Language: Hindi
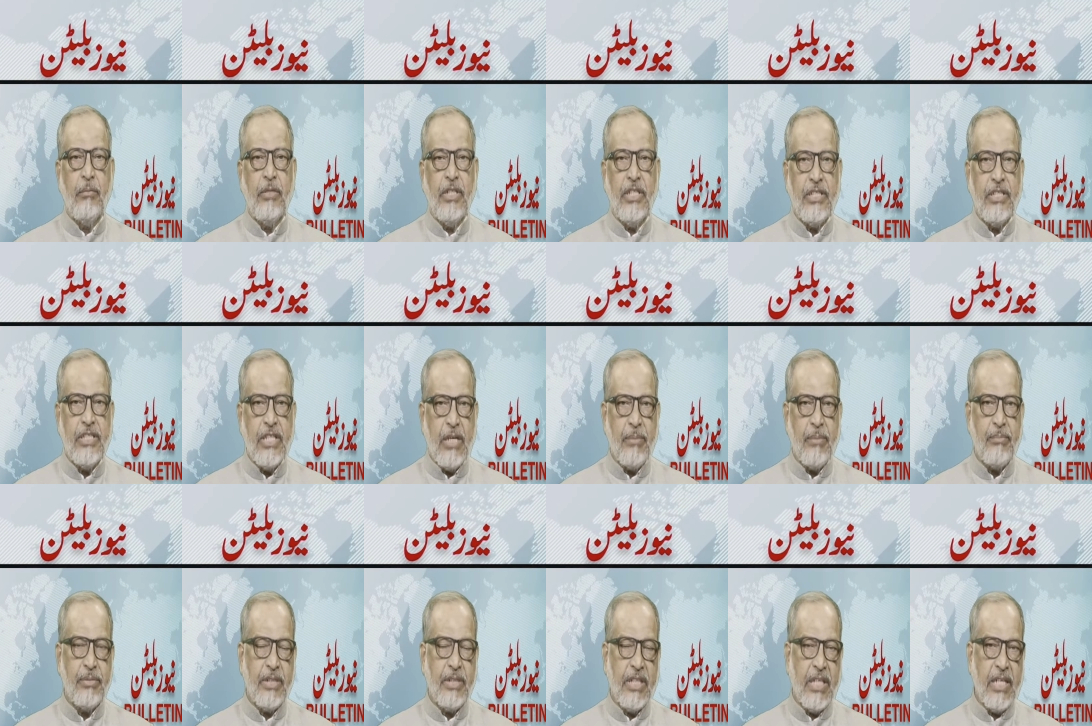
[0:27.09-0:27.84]

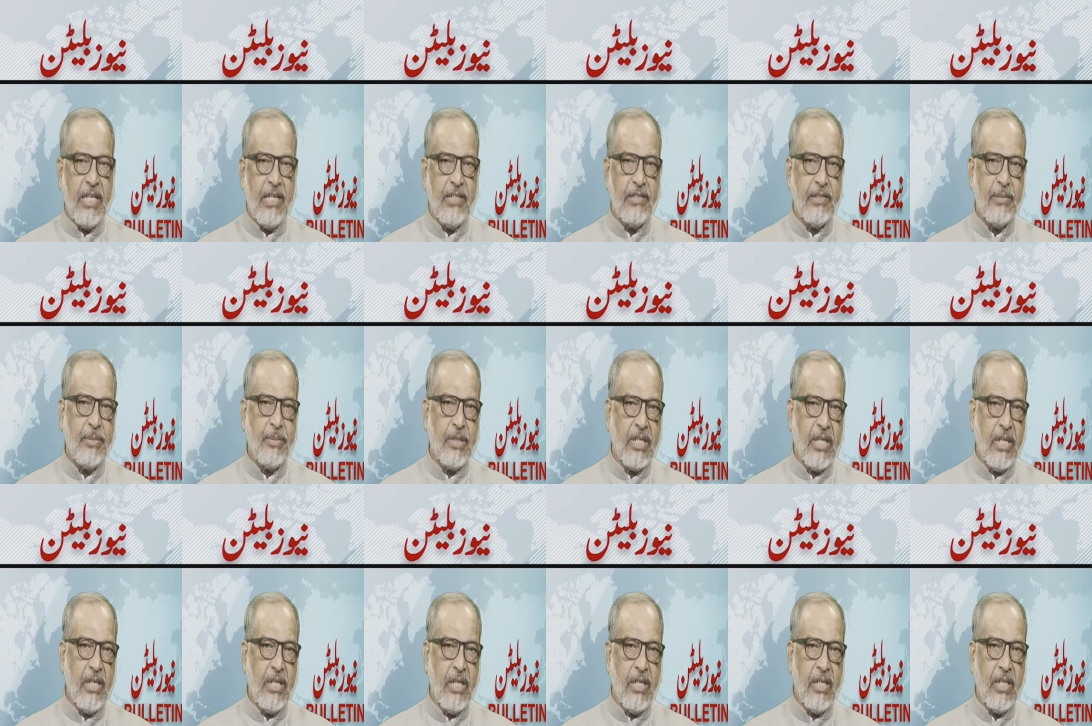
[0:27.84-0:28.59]
हिजाब तनाज़े पर
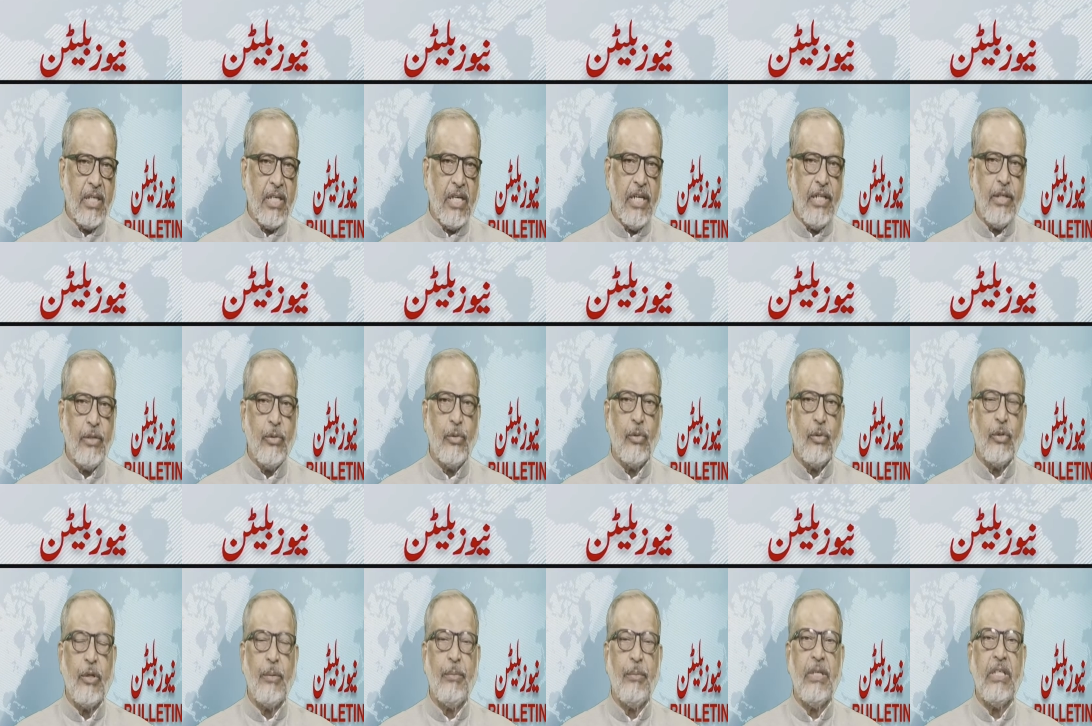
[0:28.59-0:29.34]
कर्नाटक
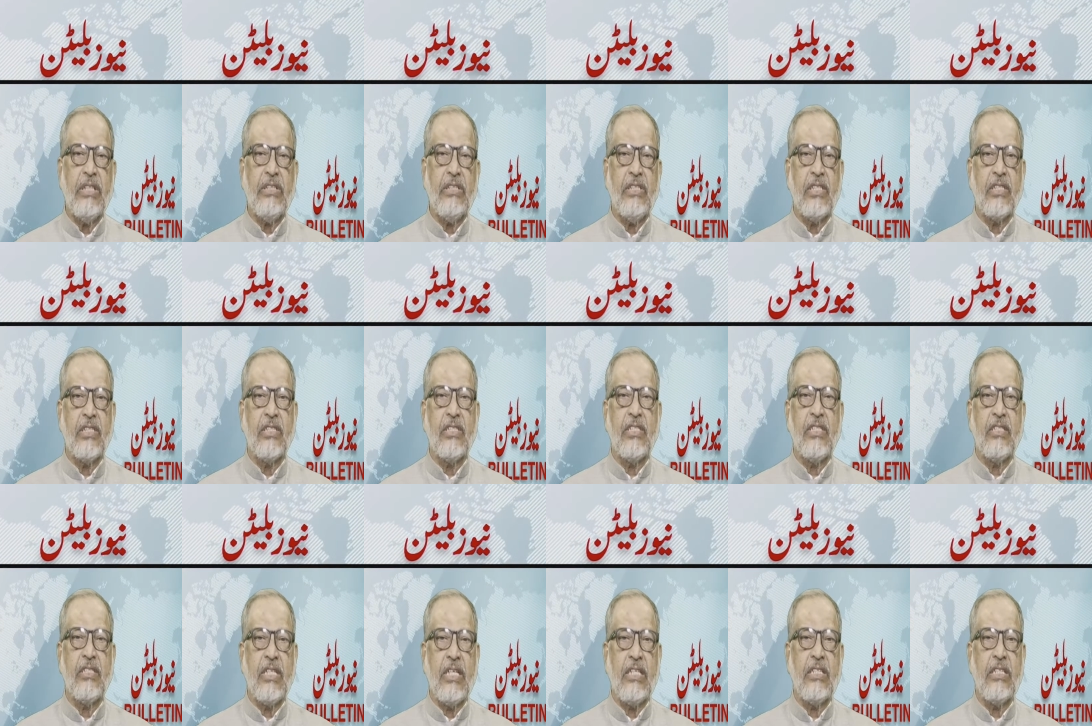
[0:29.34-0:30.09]
हाईकोर्ट में
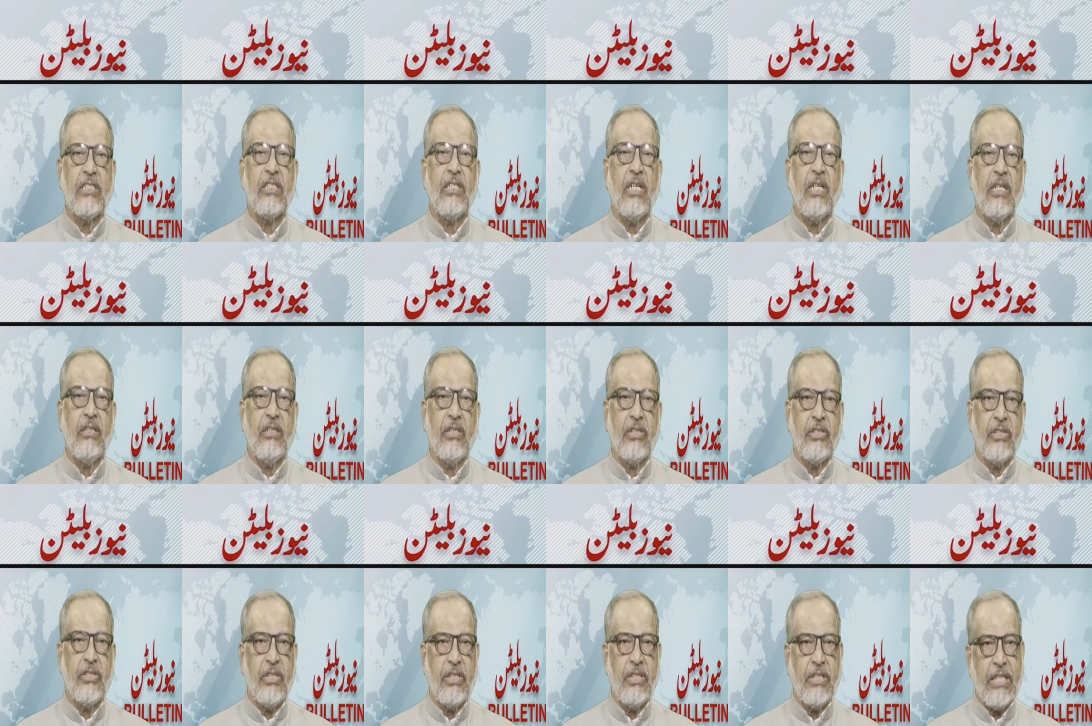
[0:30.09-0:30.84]
जस्टिस कृष्णा
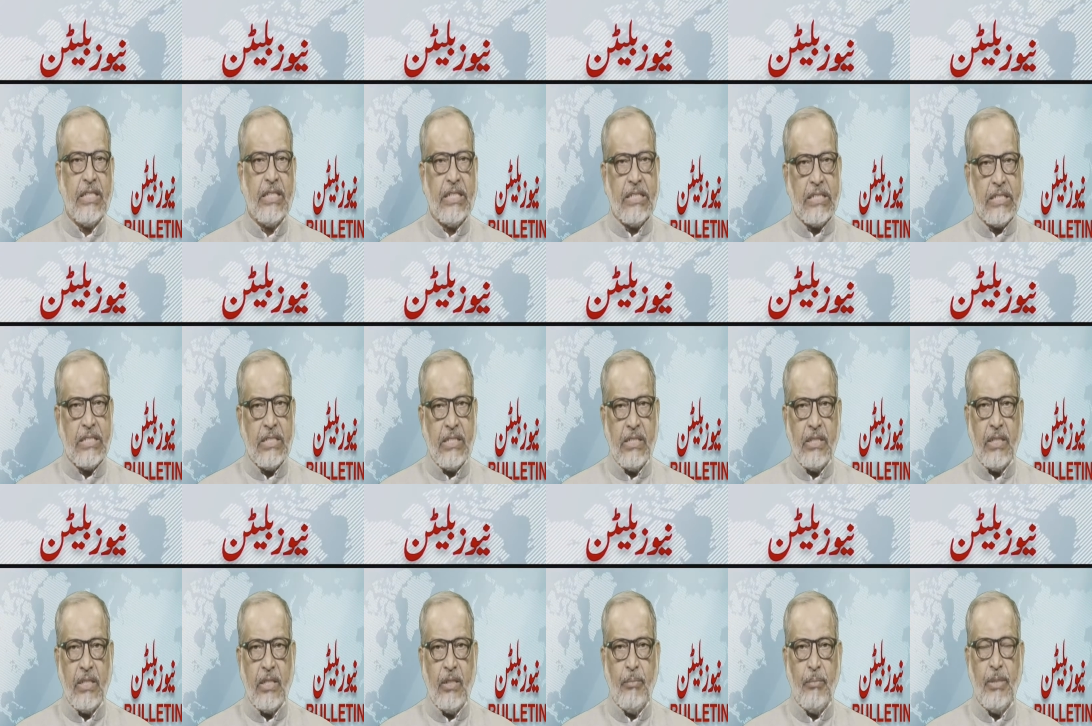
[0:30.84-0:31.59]
दीक्षित की
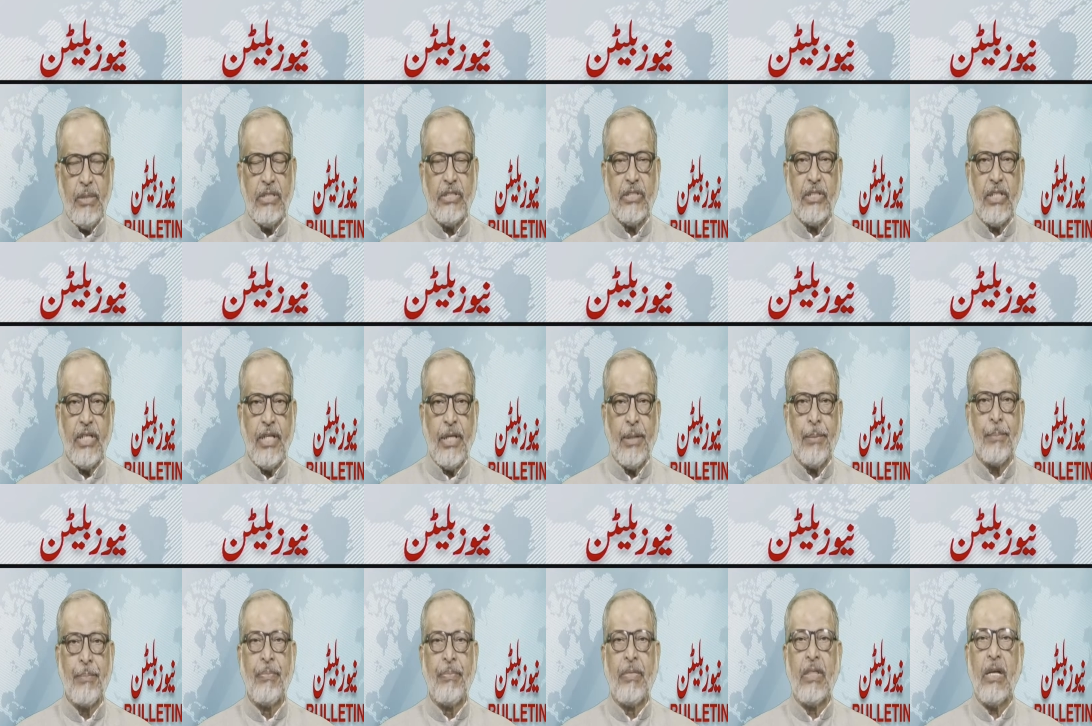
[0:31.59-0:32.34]
सिंगल बेंच ने